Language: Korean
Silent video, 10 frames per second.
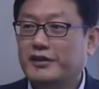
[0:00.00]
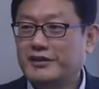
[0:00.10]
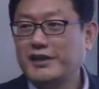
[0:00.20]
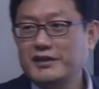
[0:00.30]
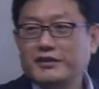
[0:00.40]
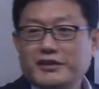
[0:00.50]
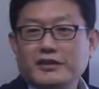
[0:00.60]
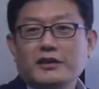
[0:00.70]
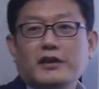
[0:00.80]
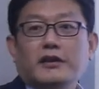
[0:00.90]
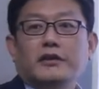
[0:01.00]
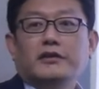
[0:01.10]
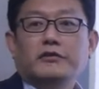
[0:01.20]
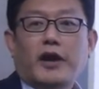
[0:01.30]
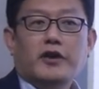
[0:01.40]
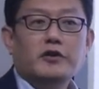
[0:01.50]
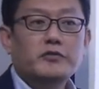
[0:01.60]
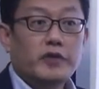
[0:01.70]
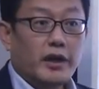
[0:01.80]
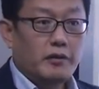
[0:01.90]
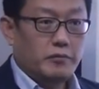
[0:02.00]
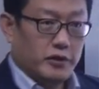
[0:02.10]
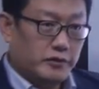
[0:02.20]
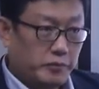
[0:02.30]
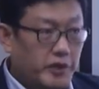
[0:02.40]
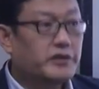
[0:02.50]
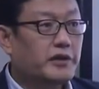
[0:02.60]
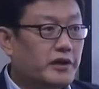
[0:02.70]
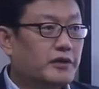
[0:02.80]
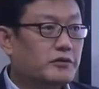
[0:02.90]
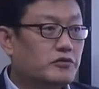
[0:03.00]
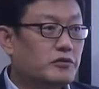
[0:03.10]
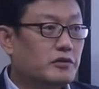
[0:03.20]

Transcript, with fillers: 사실은 그래서 이거는 황금률의 어떤 변형이라고